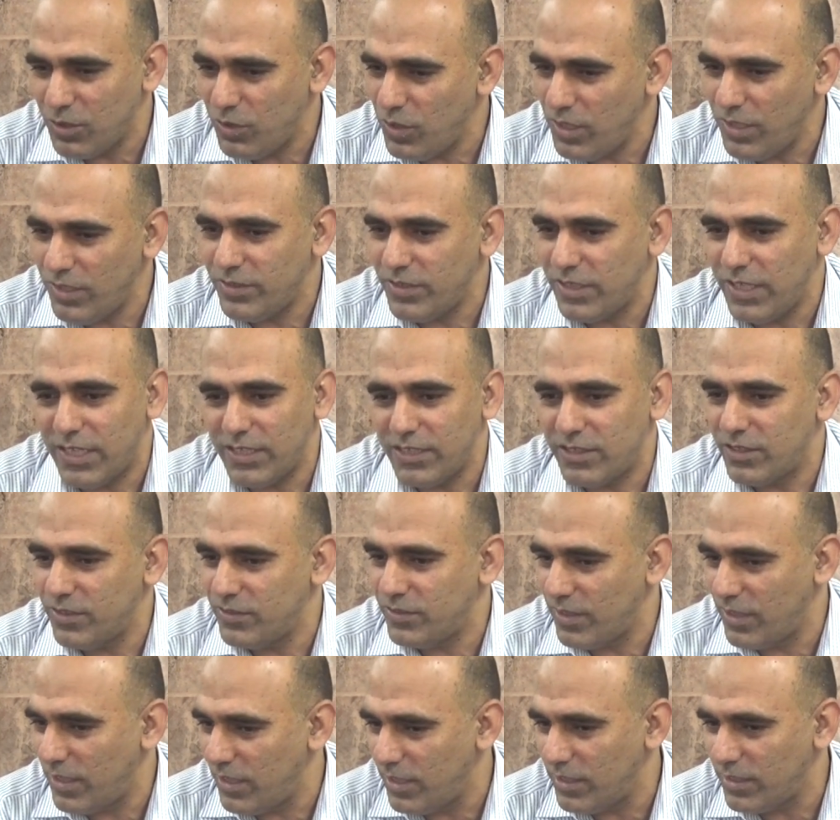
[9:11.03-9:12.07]
كل شيء حتى
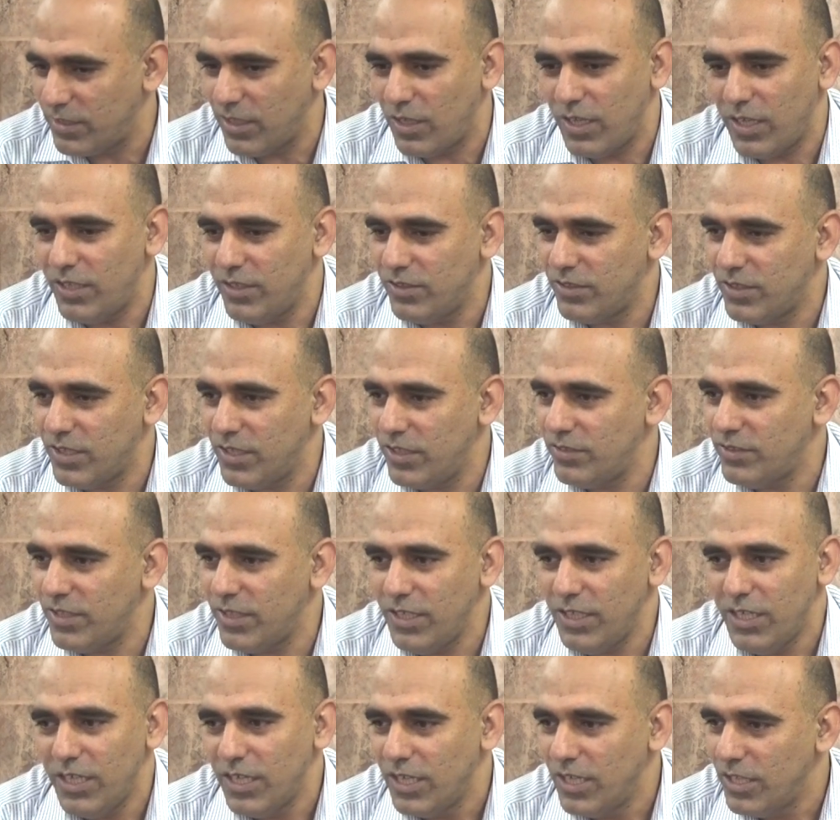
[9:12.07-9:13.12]
سلطه كل
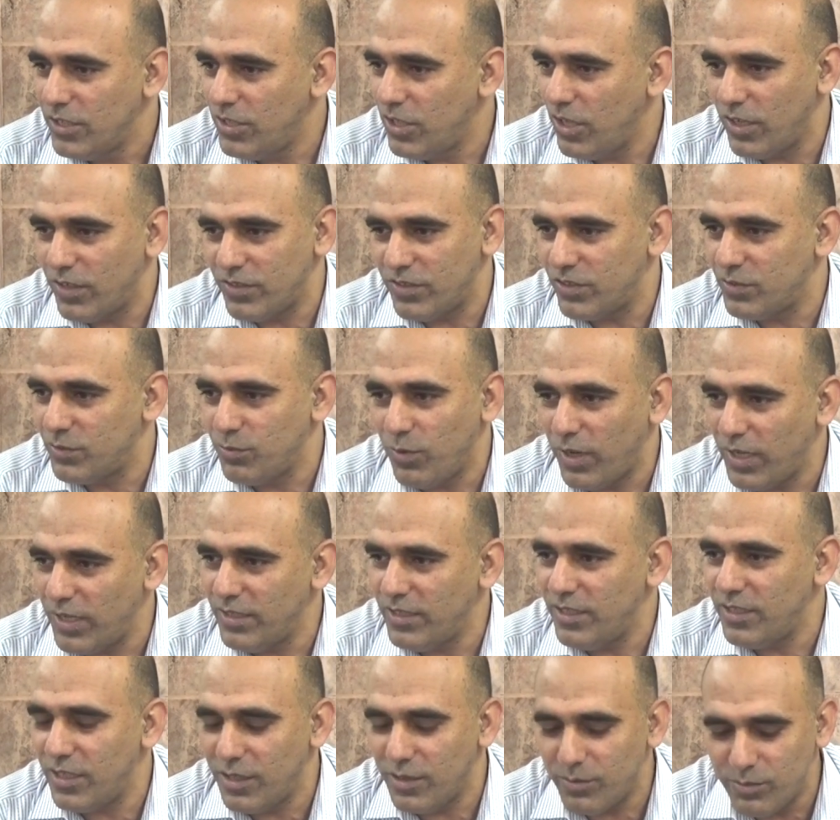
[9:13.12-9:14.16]
شيء طازج ما
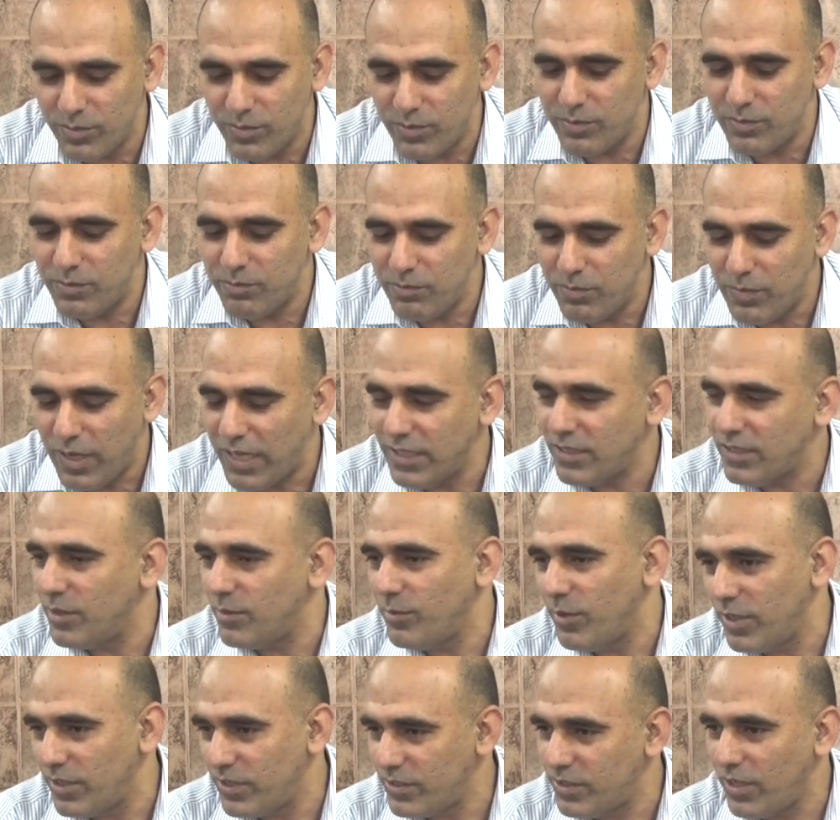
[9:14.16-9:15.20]
عندنا حتى
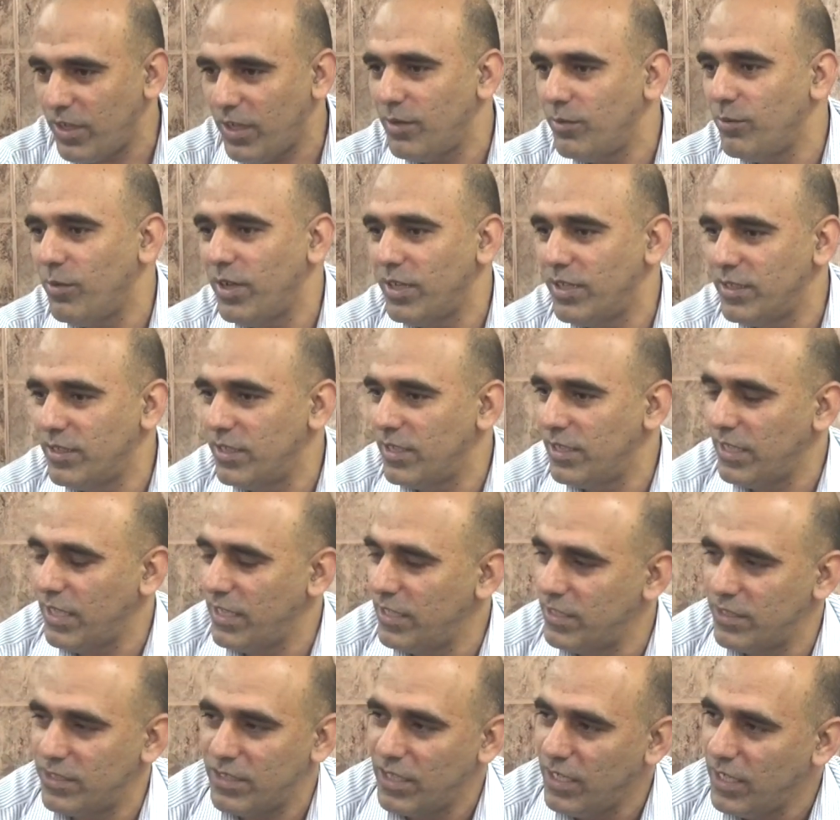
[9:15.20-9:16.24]
مال ساعه ما عندنا
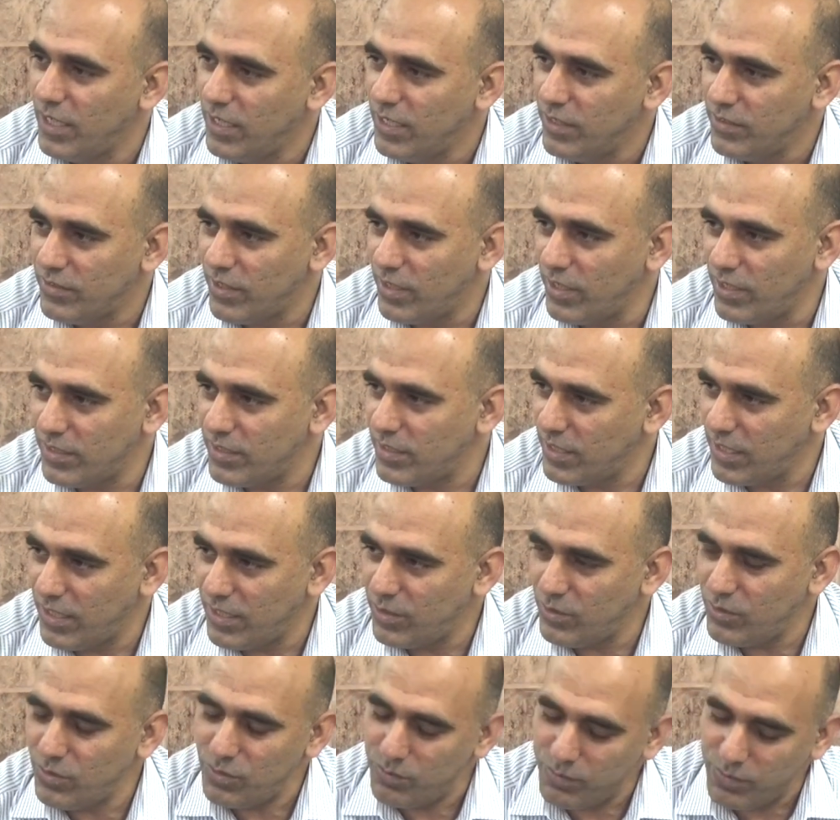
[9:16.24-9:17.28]
يعني نعم. سلطتنا
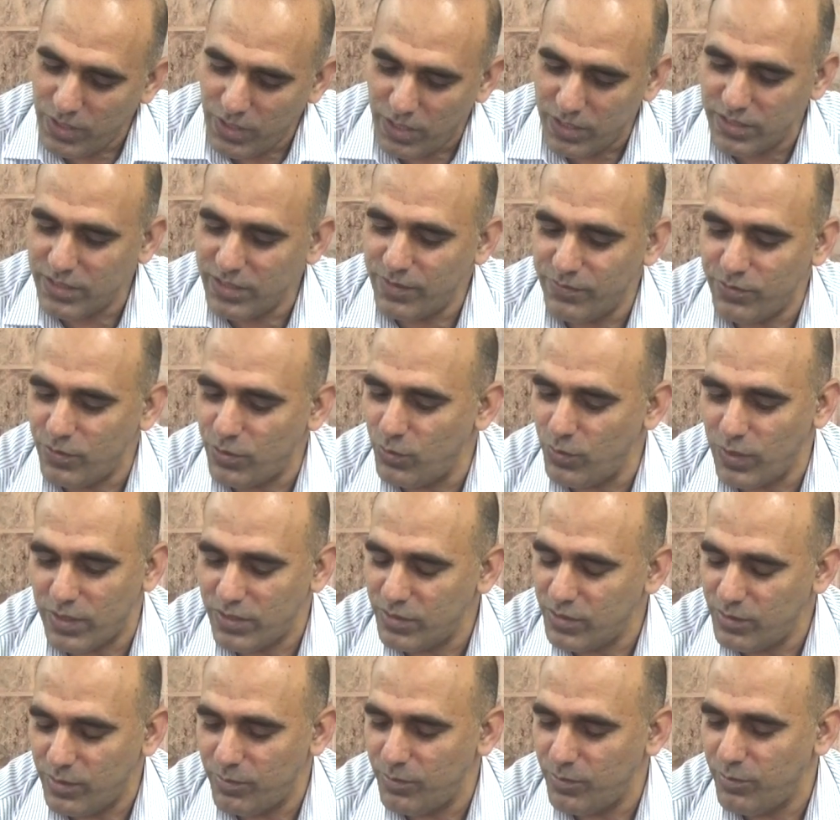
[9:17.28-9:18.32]
انا بنحط نفس
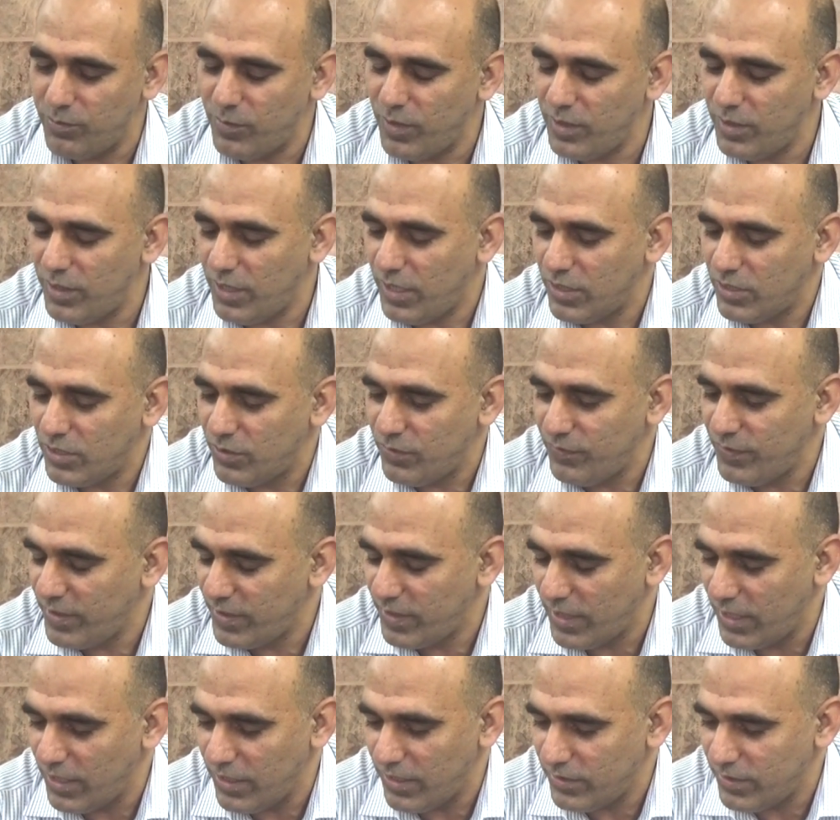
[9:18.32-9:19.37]
الوقت نعم ما نحطه في
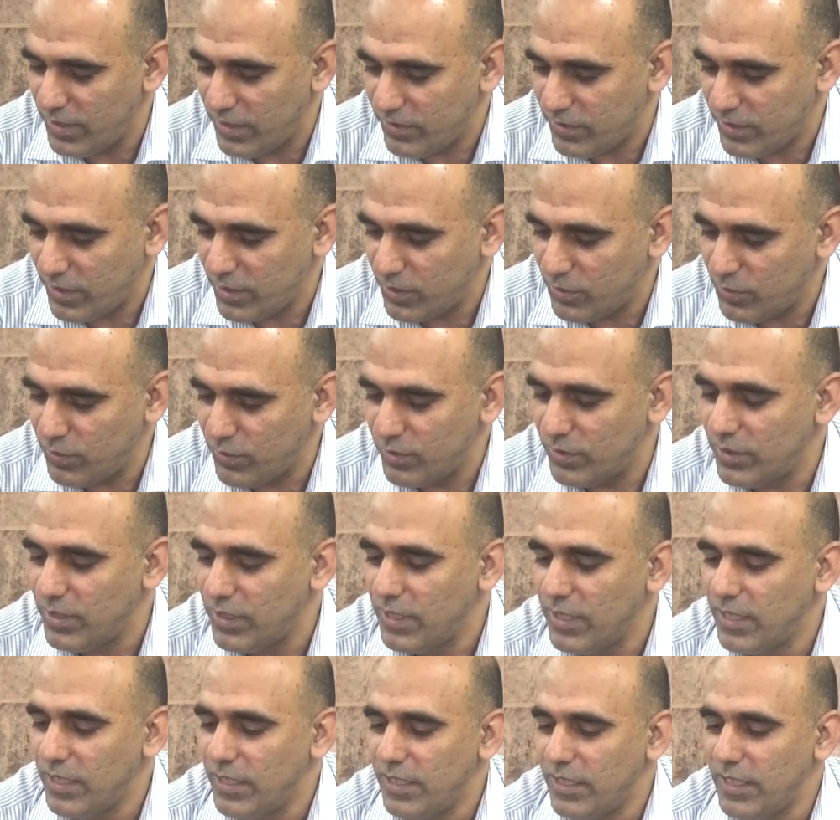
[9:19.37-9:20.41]
الثلاجه عشان يكون
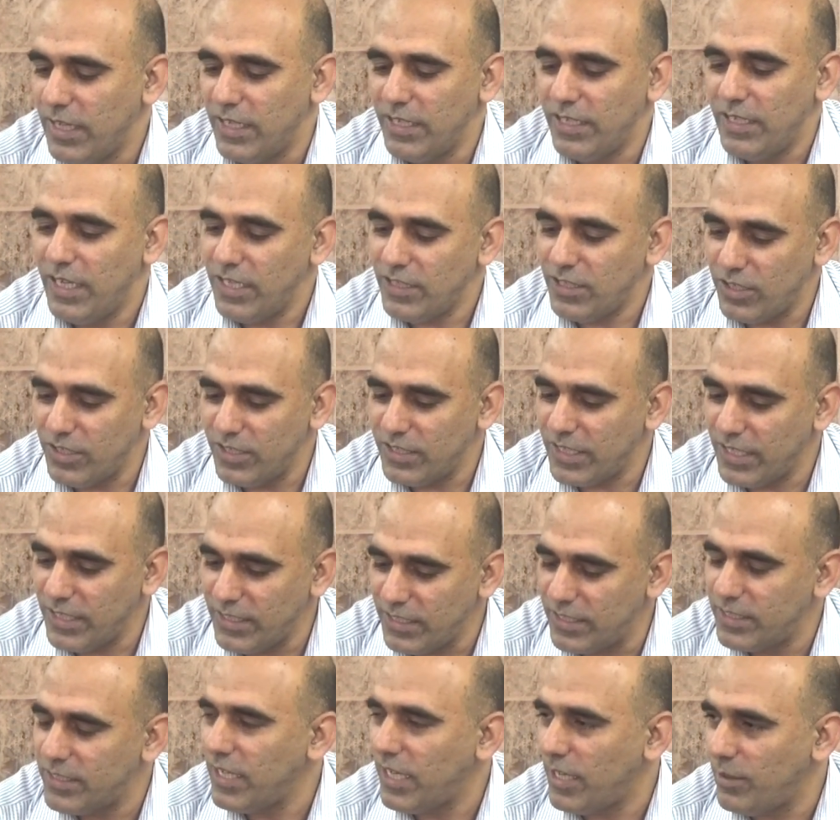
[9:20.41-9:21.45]
يعني حتى
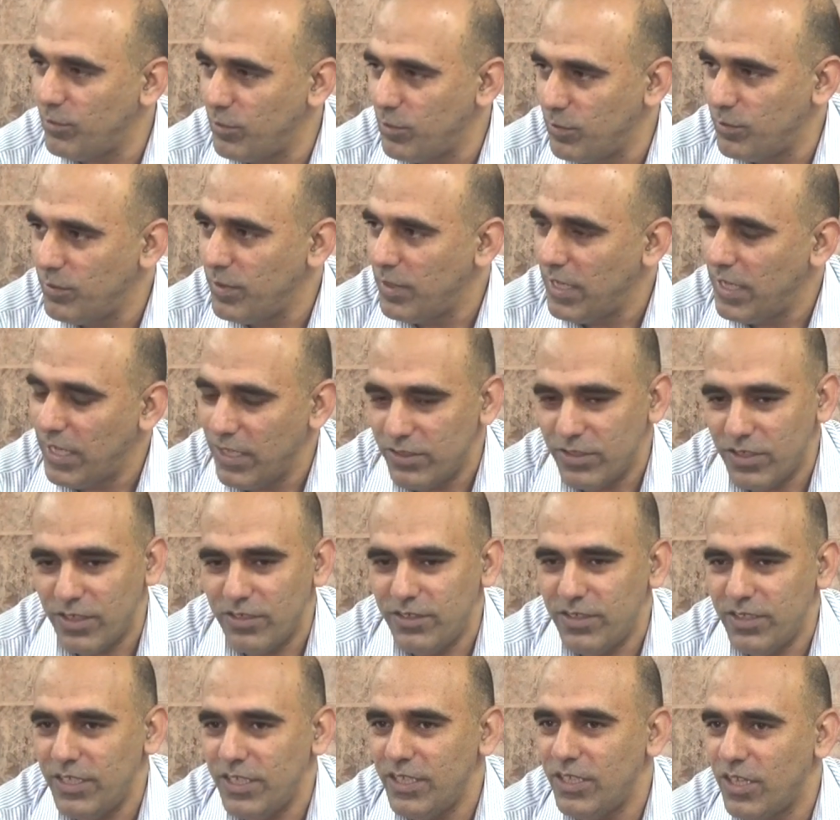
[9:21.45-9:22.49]
يتغير طعمهم
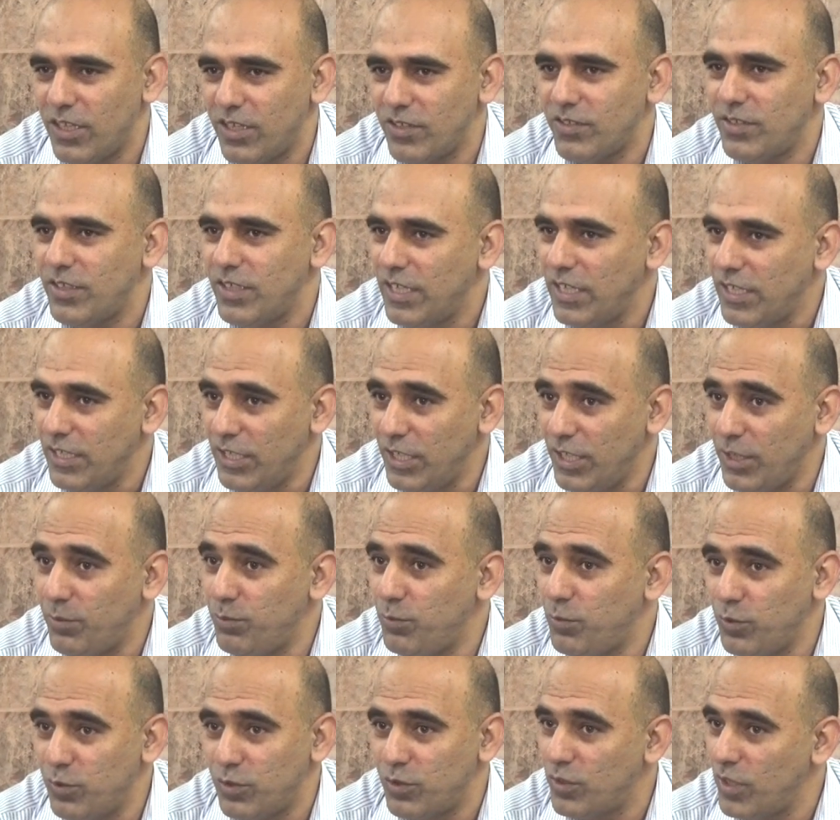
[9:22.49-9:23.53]
عشان كذي الناس
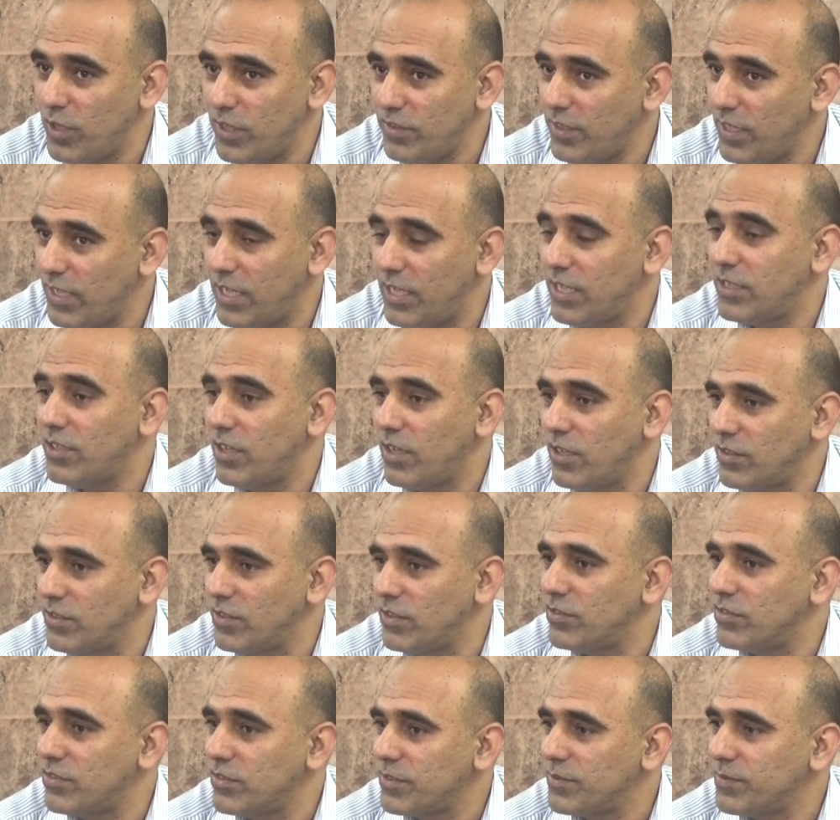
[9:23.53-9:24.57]
يحبون كل شيء على
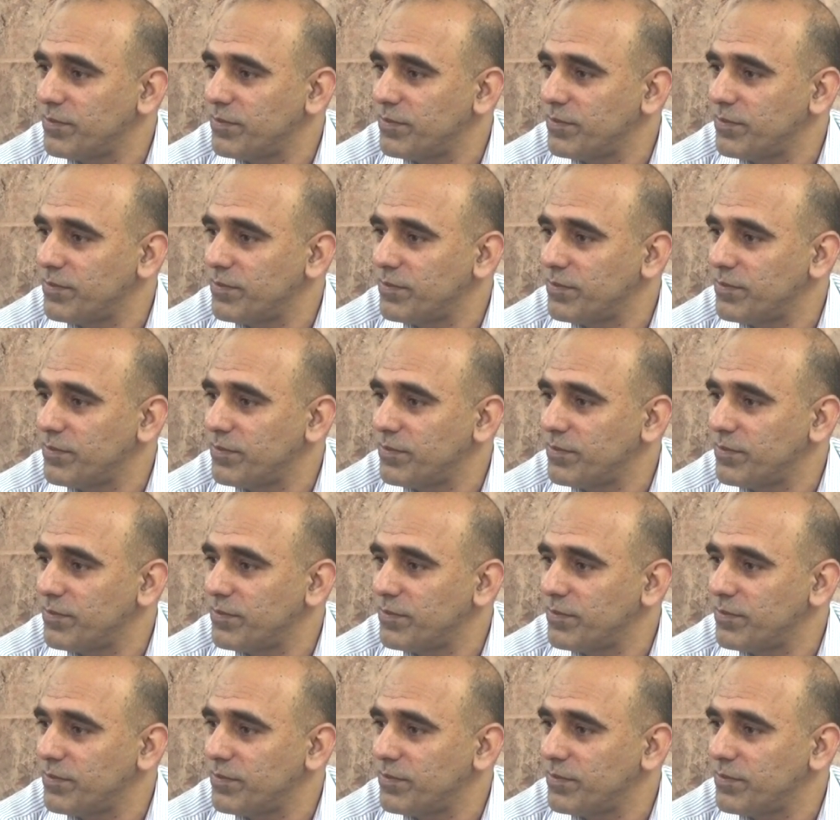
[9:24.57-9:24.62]
طازج